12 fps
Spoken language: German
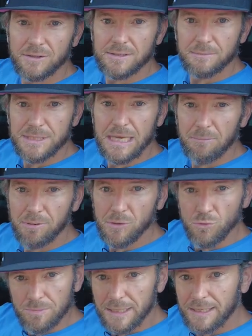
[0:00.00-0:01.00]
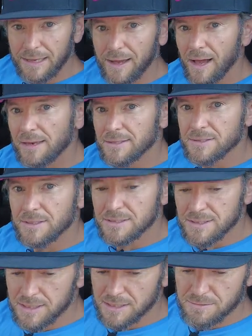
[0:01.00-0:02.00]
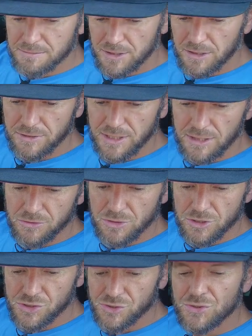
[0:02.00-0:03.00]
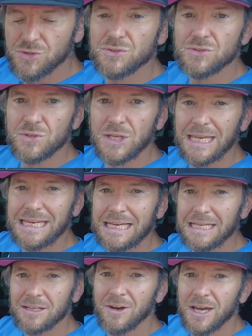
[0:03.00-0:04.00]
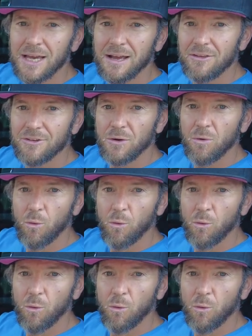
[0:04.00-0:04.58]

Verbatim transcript: aus einem TPU-Material, also das ist das, was man auch in den Turnschuhen und so drin hat, also